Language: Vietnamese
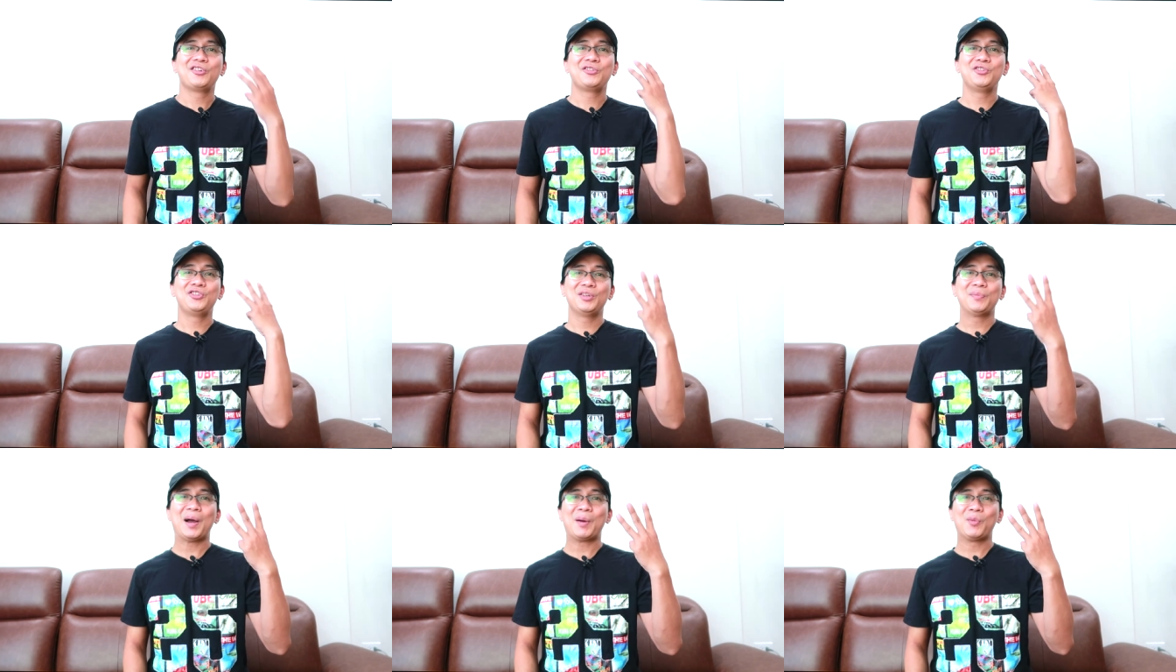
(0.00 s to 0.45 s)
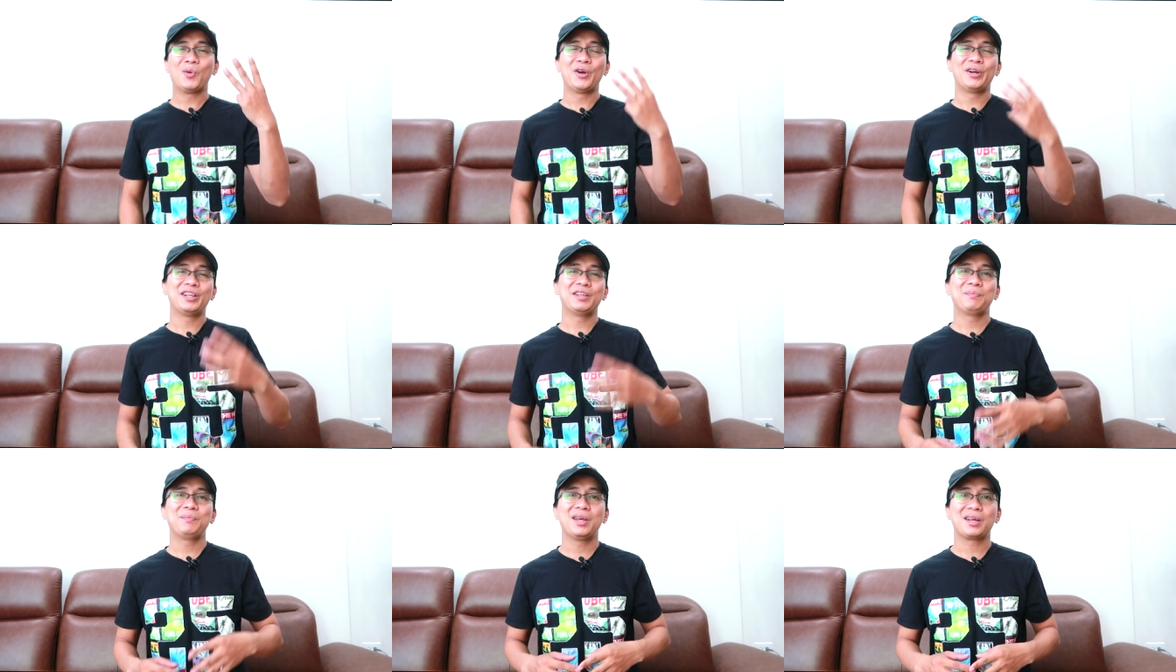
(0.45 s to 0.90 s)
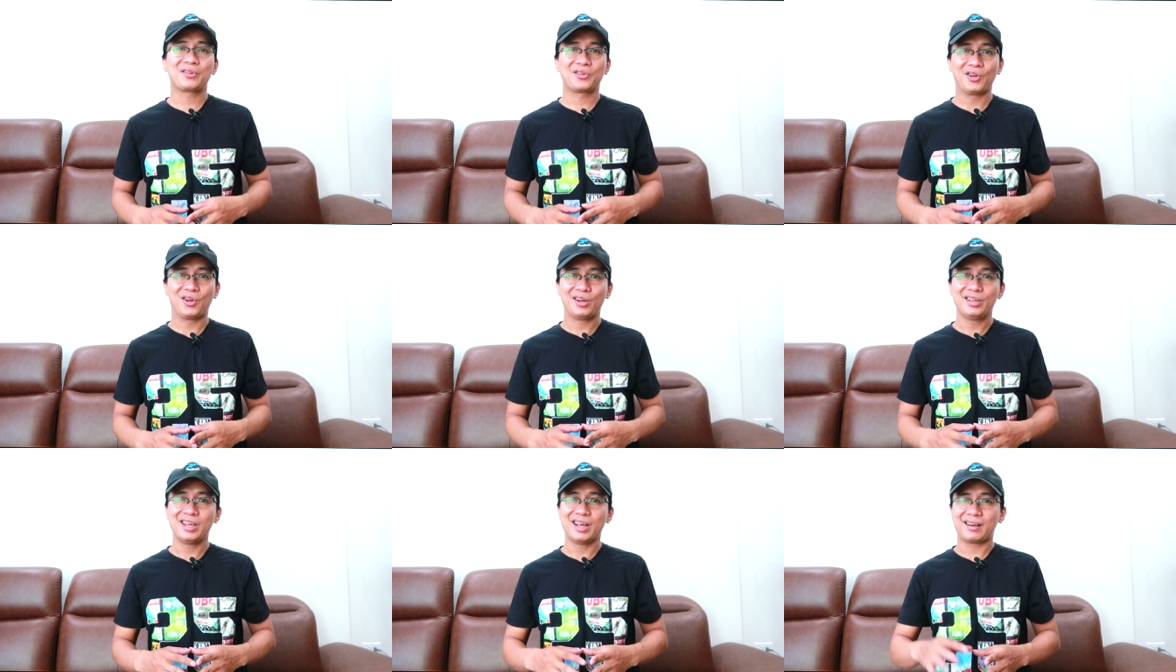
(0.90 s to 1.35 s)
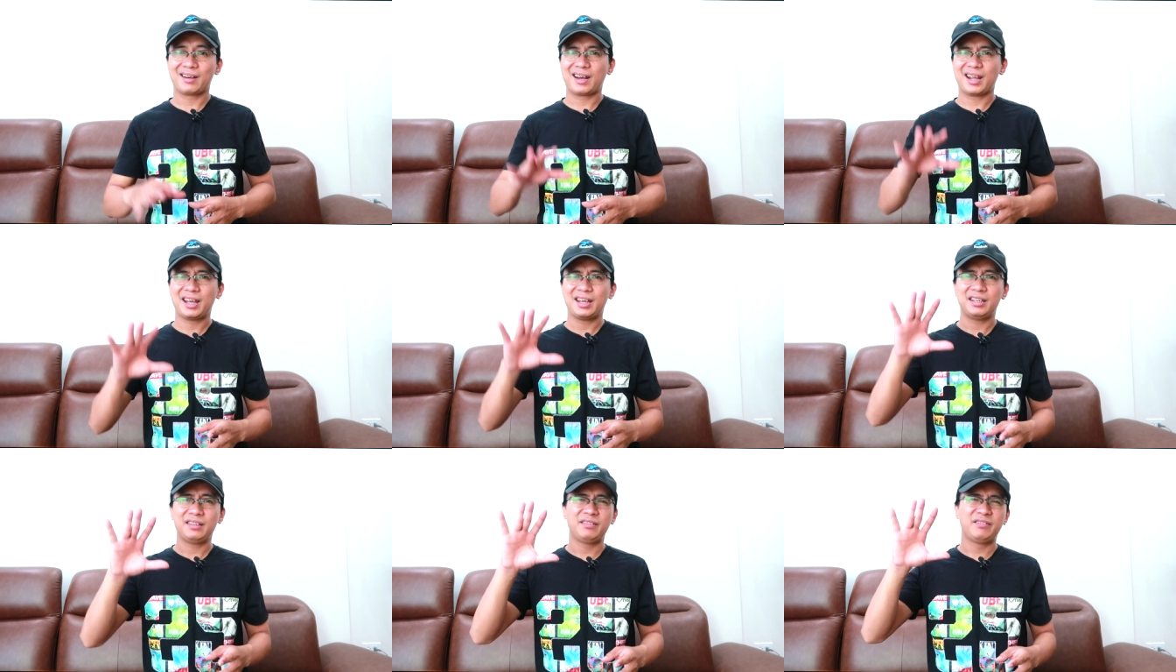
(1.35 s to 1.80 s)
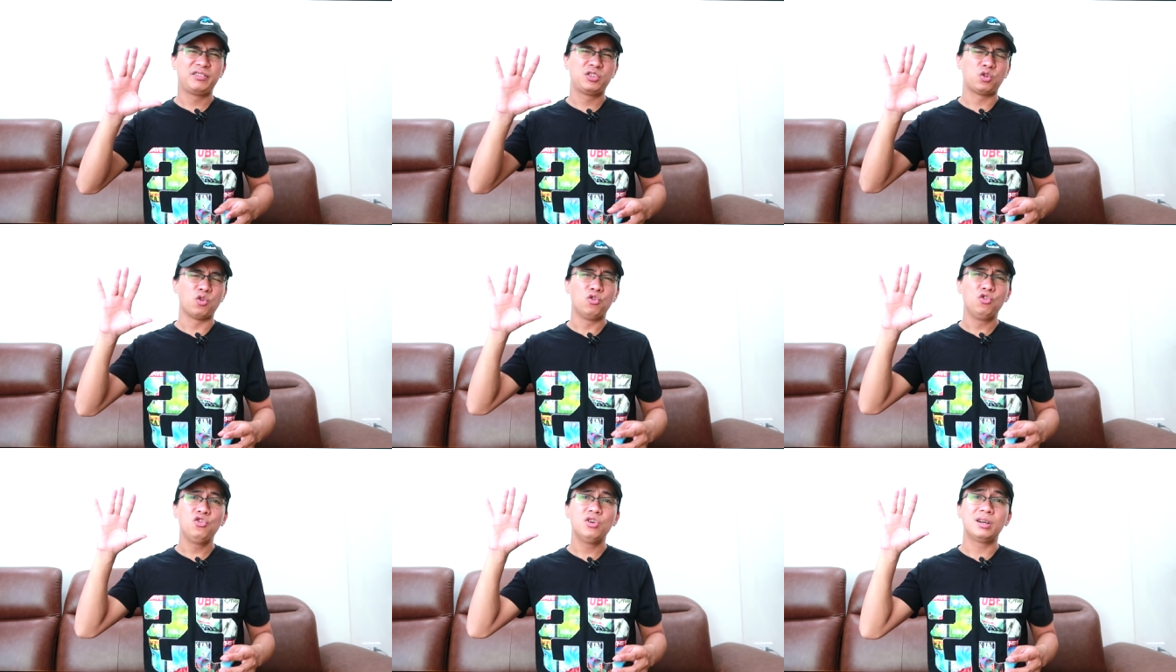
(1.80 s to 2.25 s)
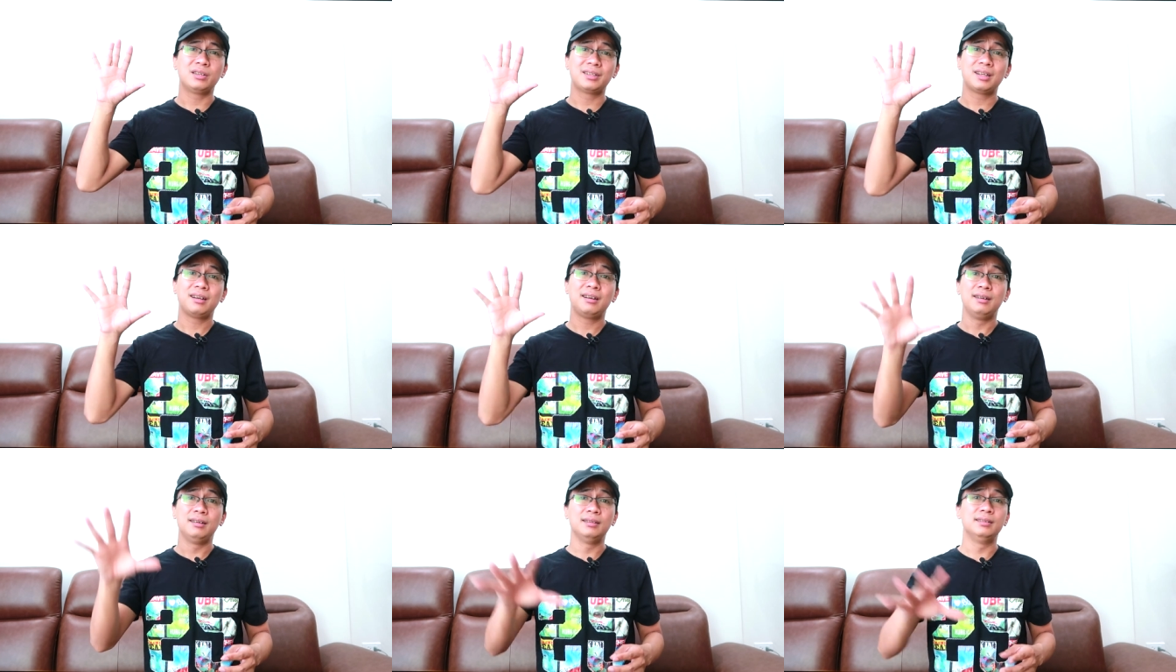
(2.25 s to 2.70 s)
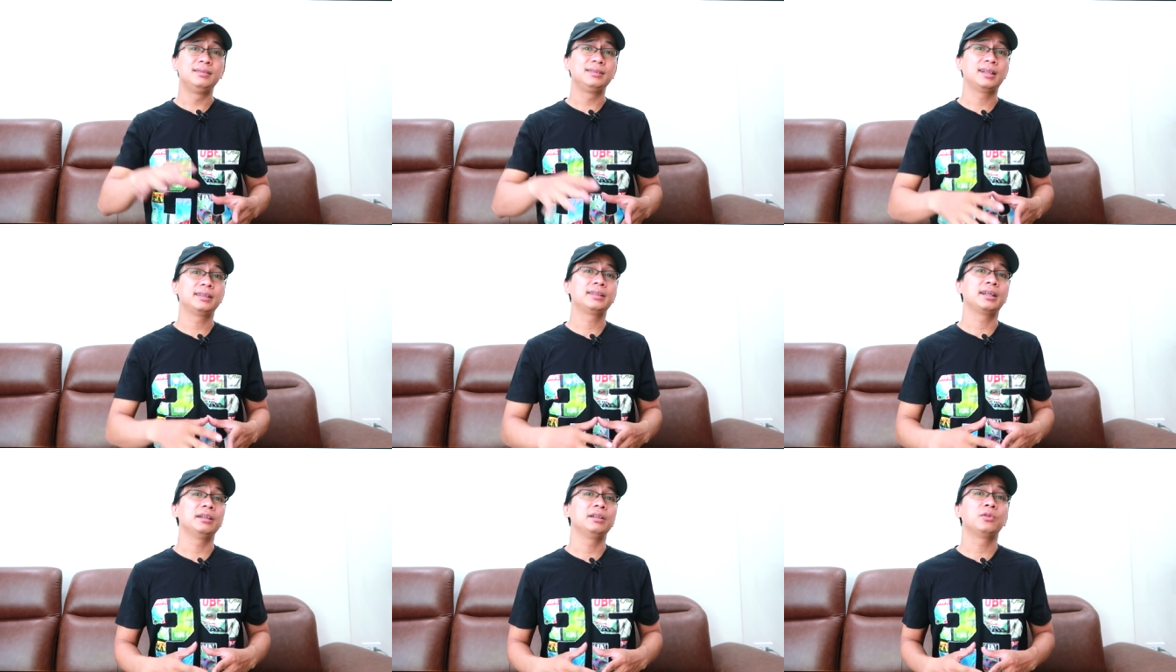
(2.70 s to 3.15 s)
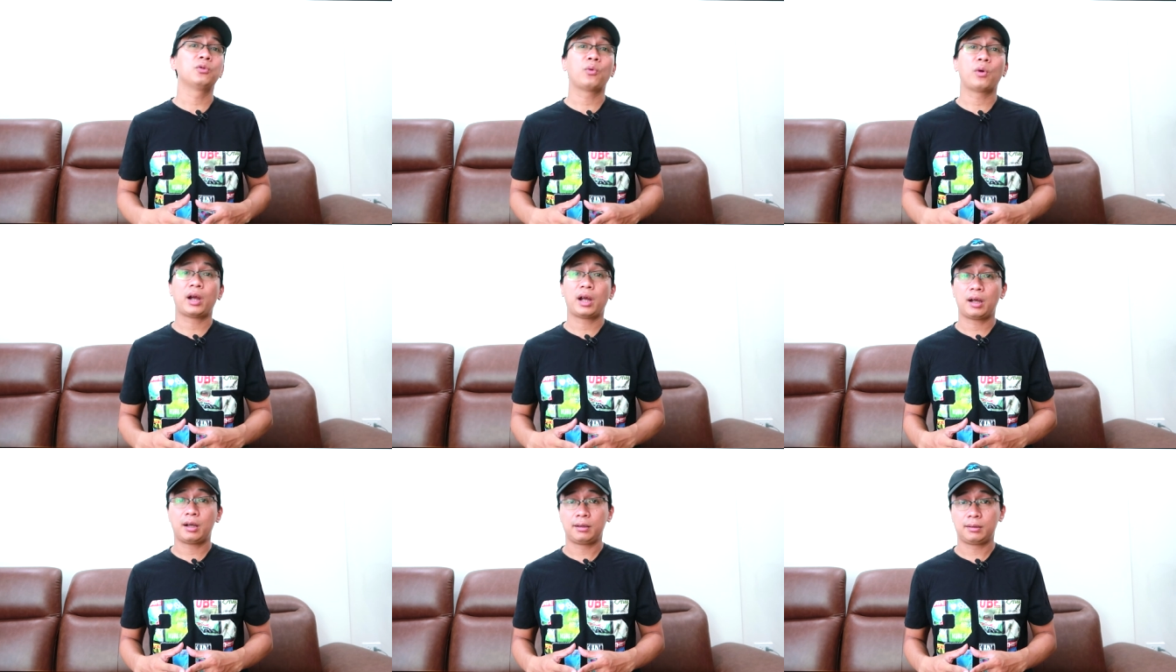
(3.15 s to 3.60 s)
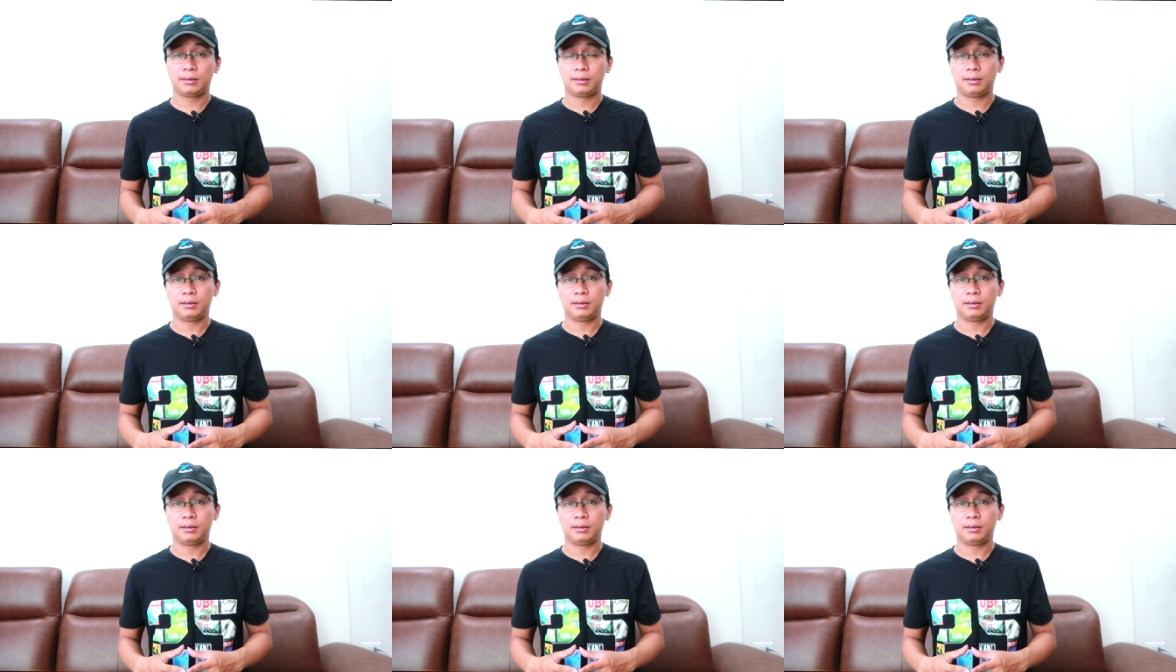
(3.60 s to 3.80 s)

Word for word: điều thứ ba mọi người nên biết đó là hiện nay số lượng rất là lớn các nhà nước hoa